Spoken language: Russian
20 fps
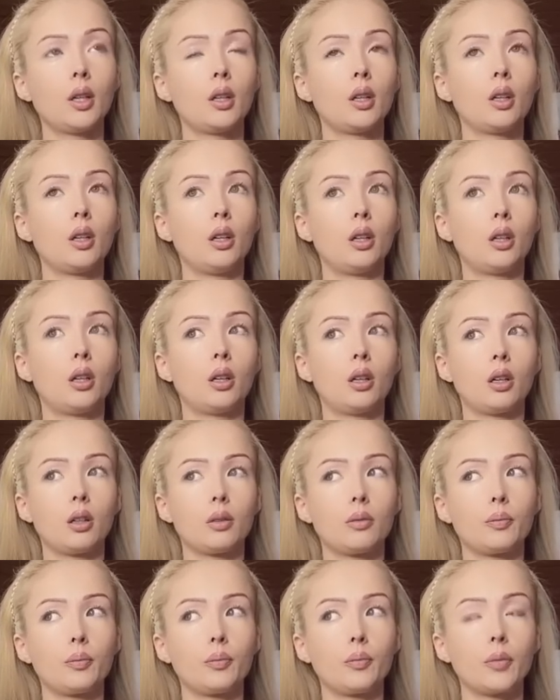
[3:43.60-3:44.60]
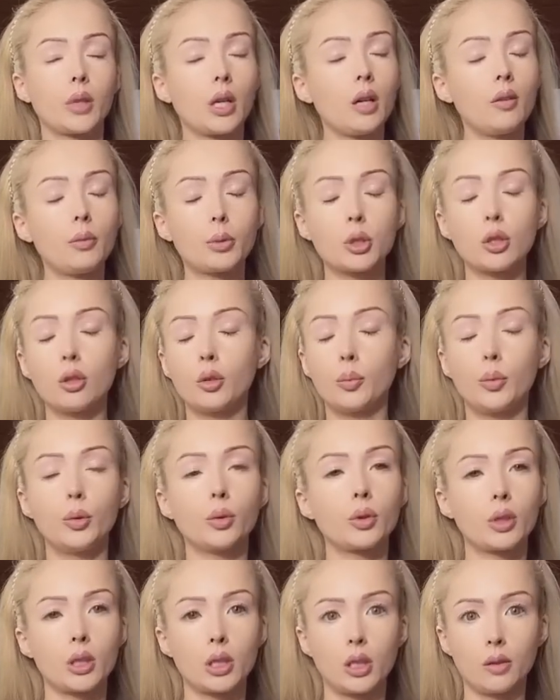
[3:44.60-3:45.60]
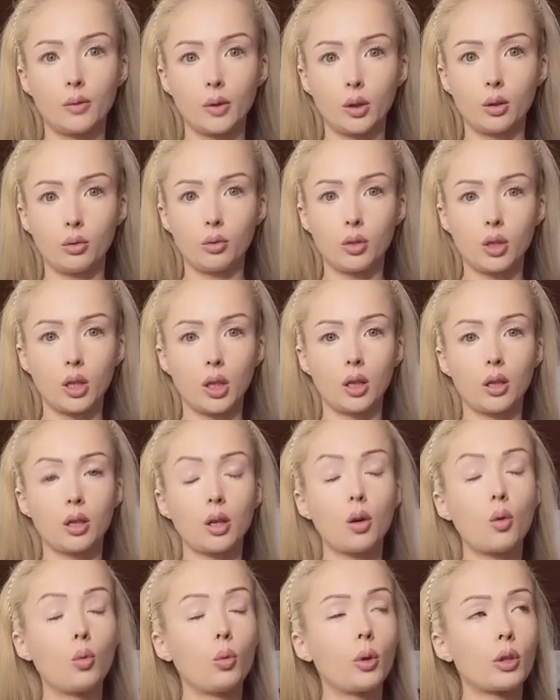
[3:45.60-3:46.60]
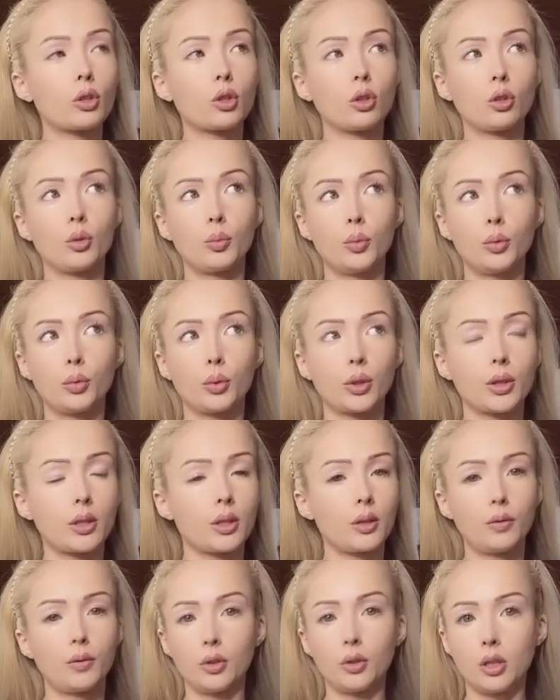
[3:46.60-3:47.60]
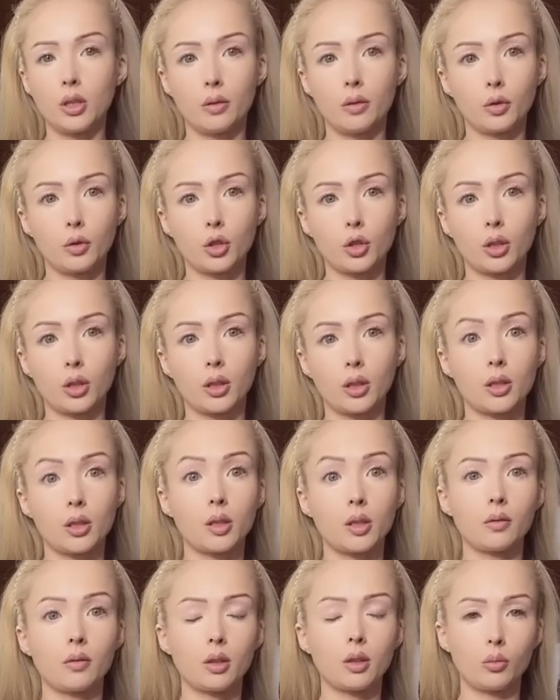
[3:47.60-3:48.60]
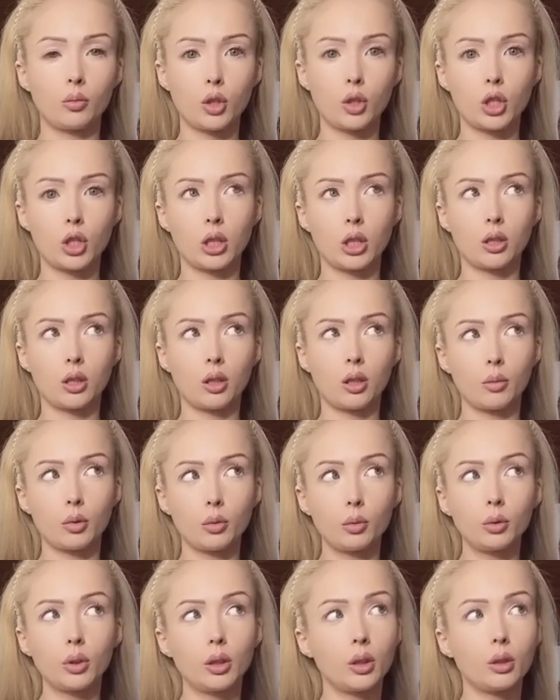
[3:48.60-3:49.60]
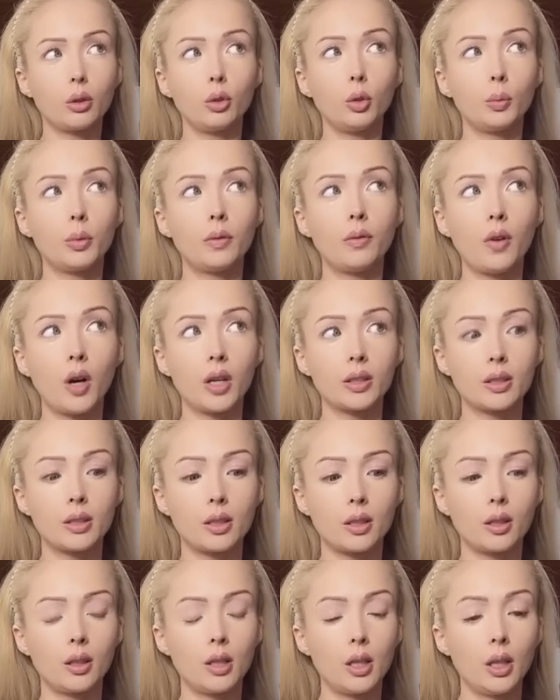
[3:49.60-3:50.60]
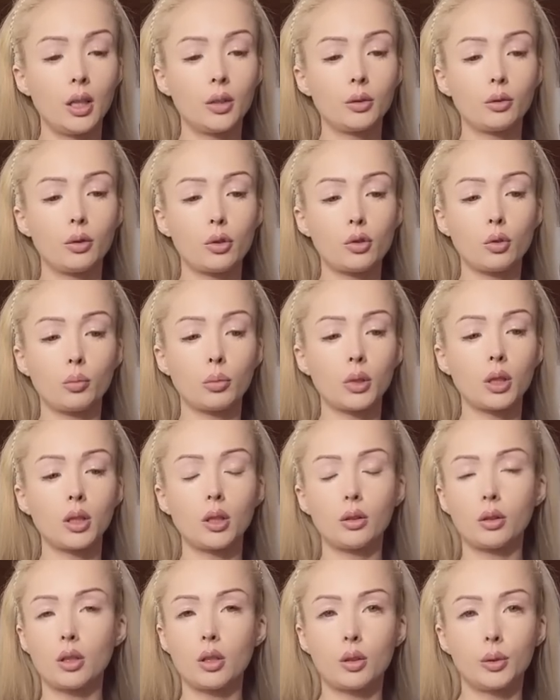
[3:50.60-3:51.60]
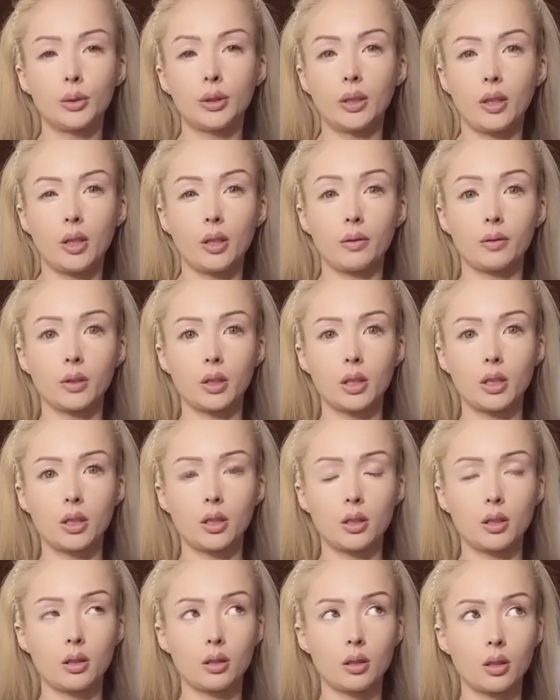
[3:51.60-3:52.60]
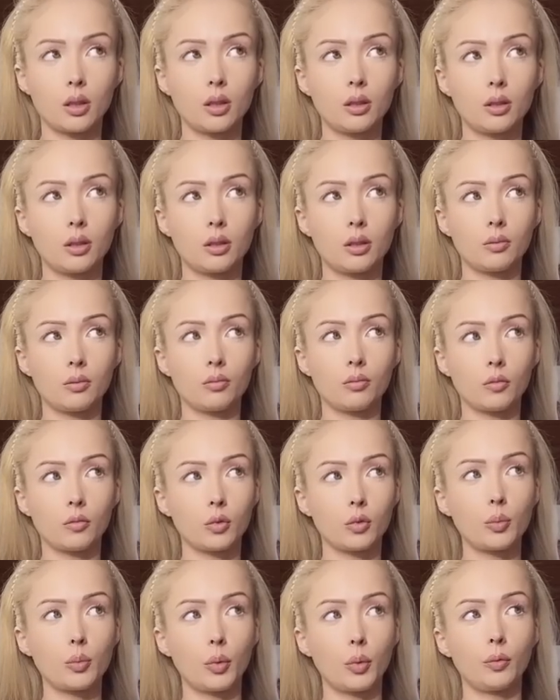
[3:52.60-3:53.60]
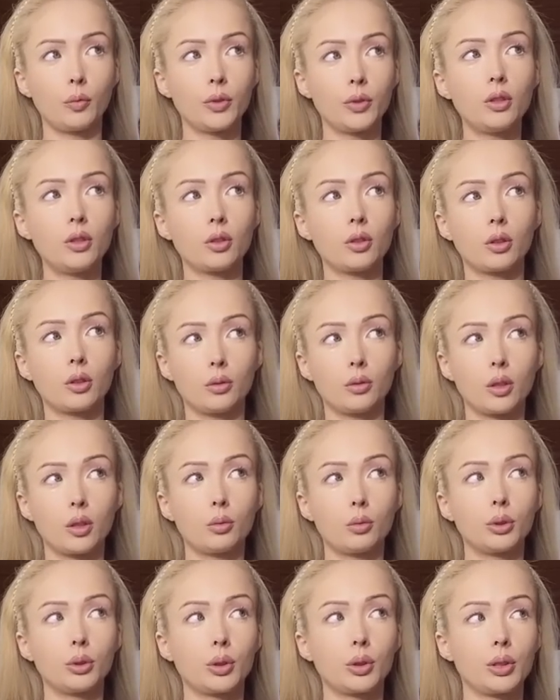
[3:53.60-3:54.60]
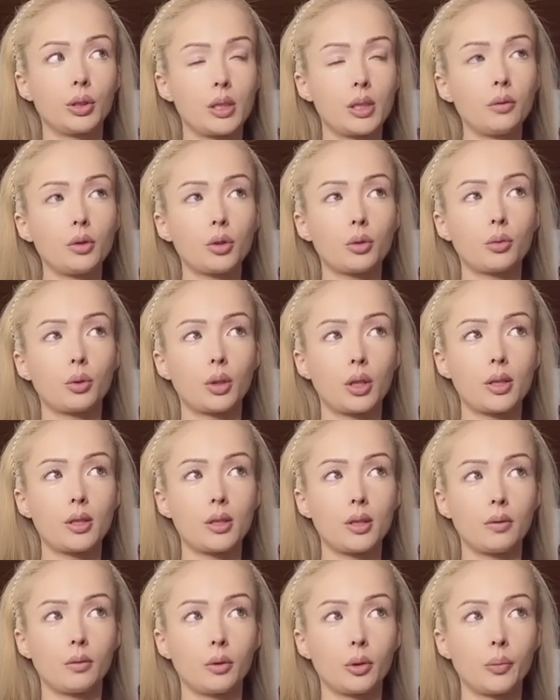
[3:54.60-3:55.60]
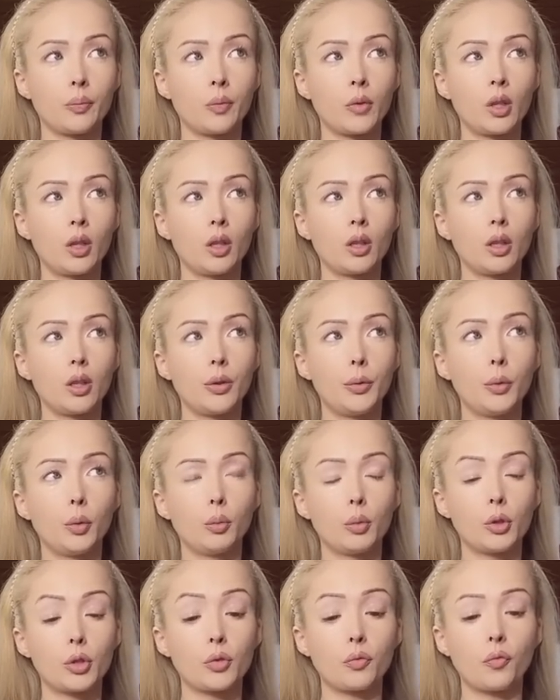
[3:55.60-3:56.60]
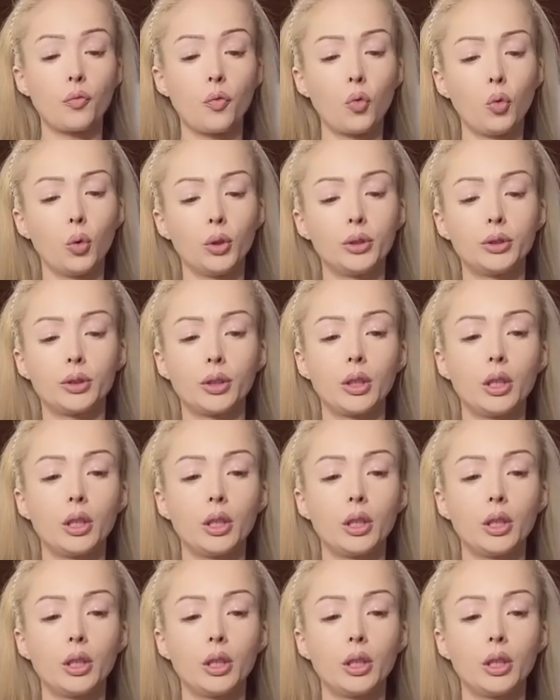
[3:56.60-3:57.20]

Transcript: а, я вообще люблю красивых людей. Я очень люблю красивых девушек, красивых мужчин. Я могу на них любоваться. То есть у меня нет какой-то ревности, знаете, ну, типа увидишь какую-то девушку красивую и думаешь, вот,